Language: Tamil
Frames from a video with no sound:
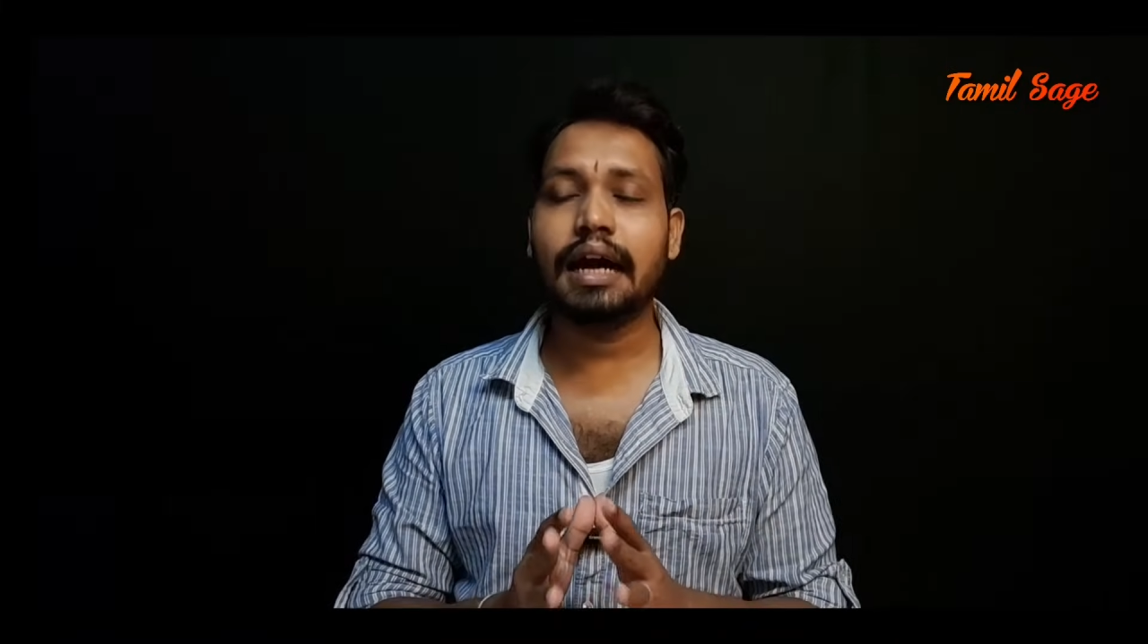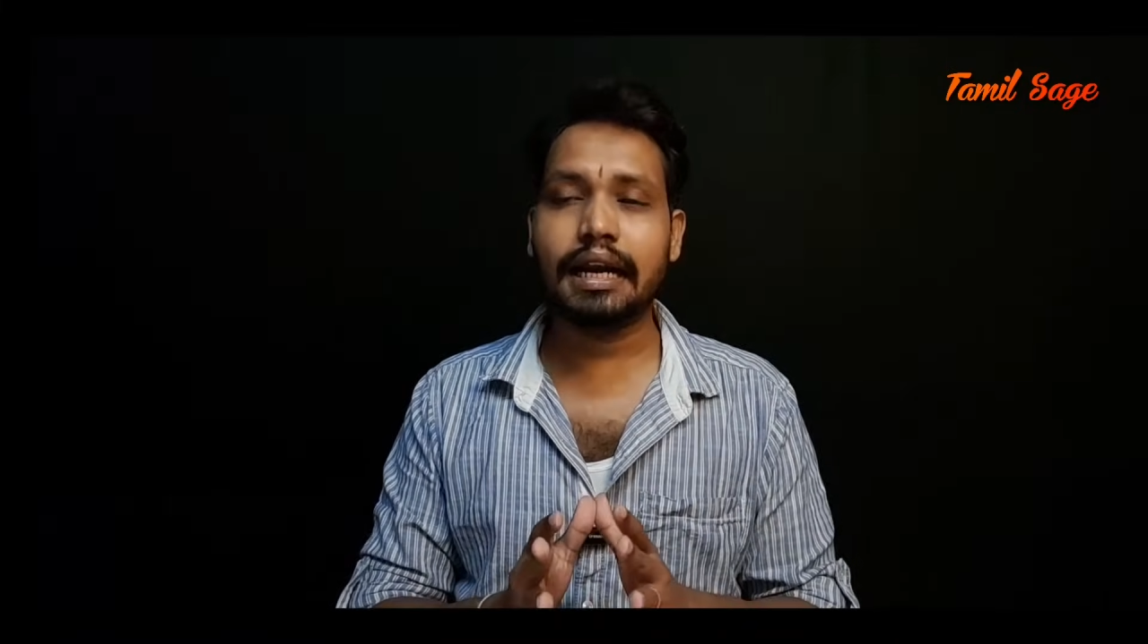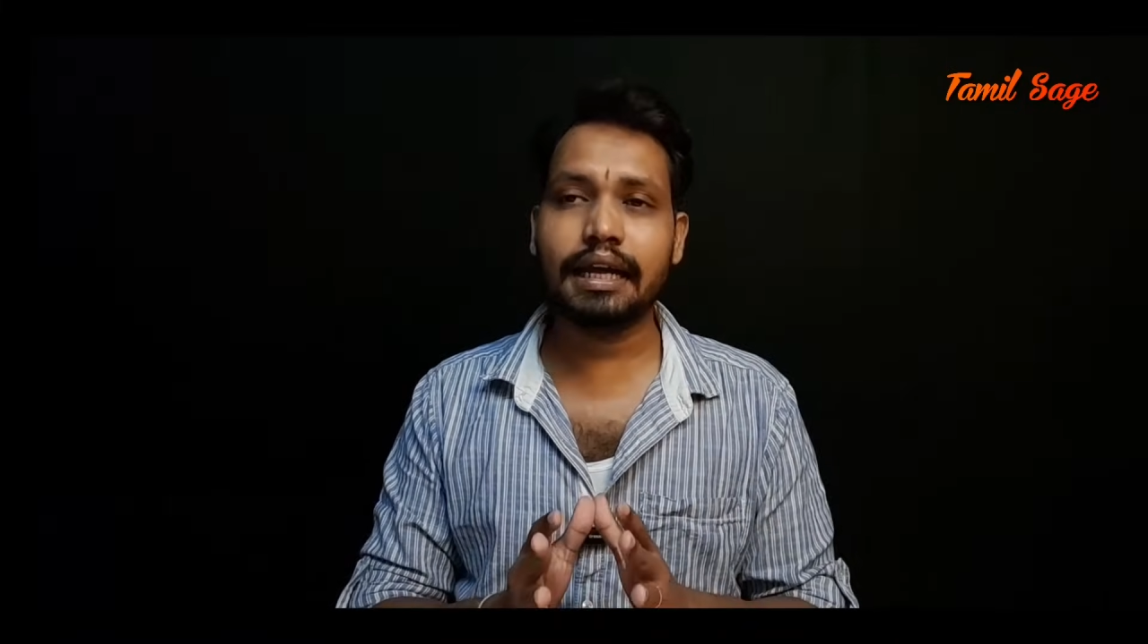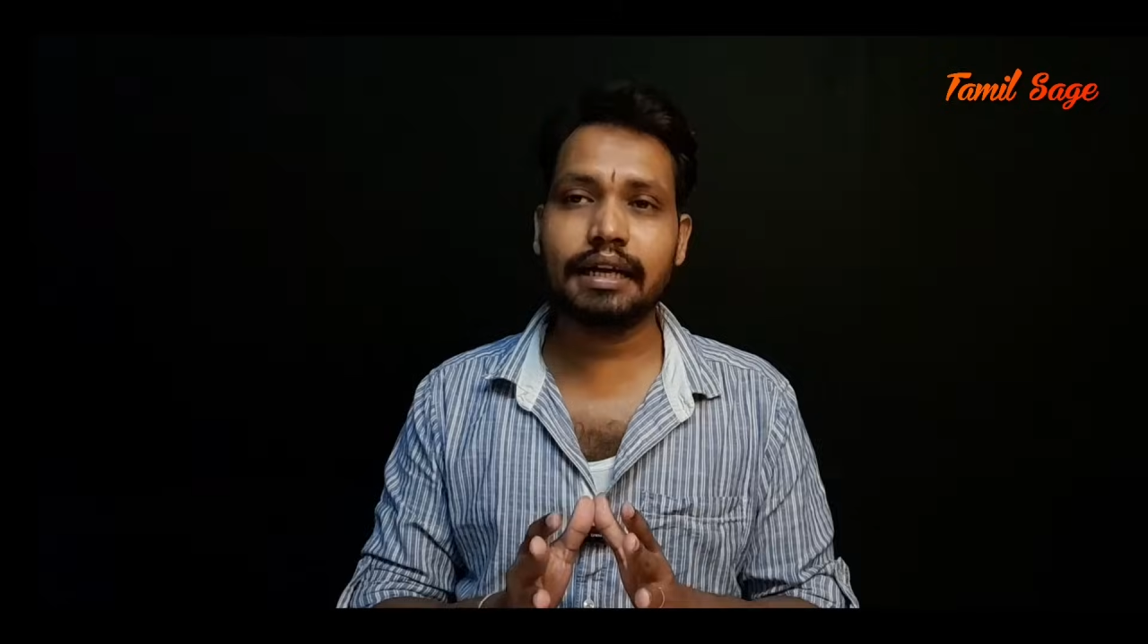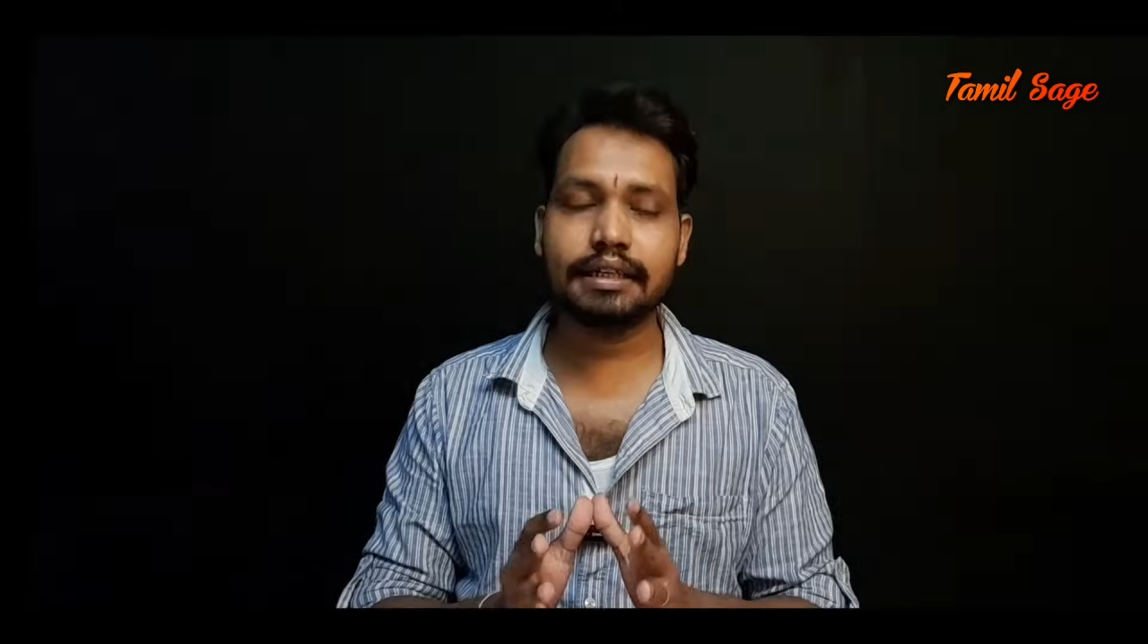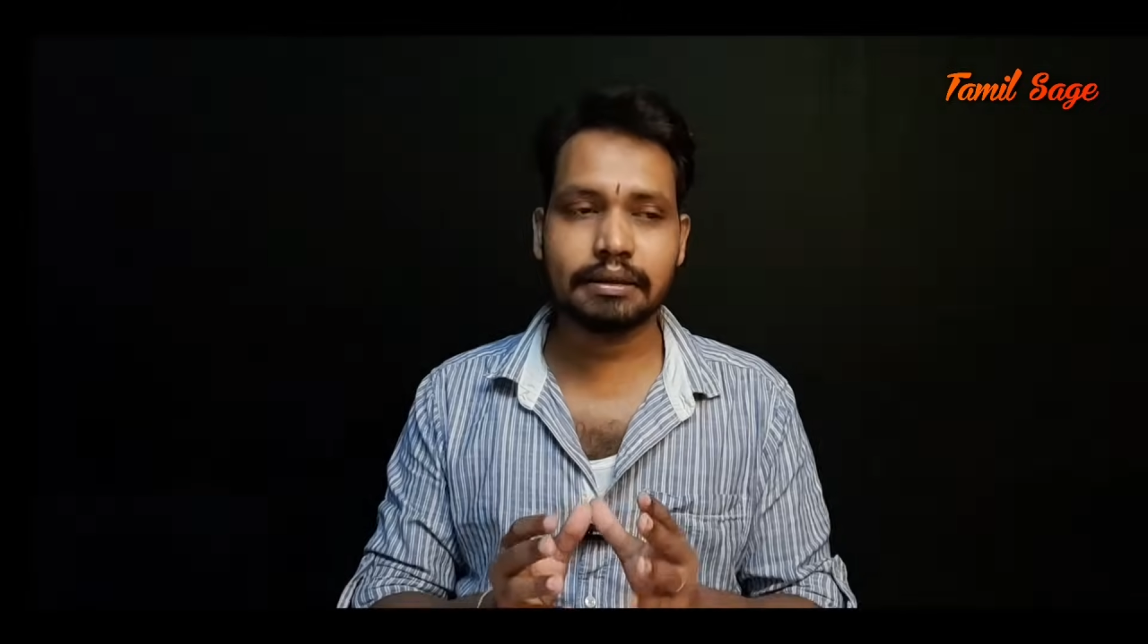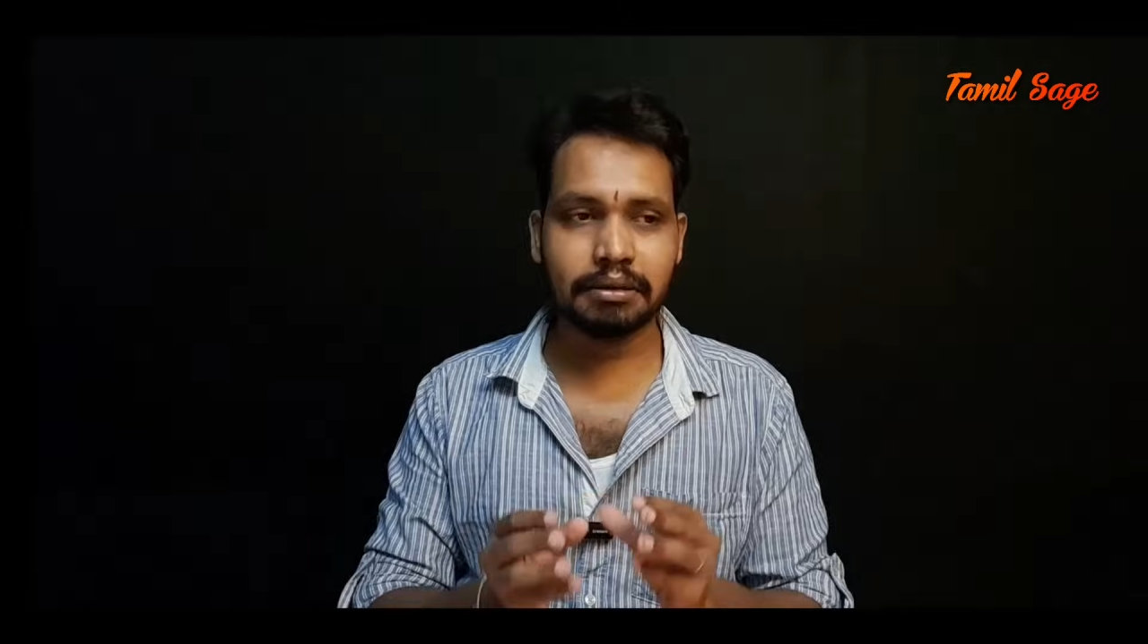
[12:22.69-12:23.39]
ஆனால்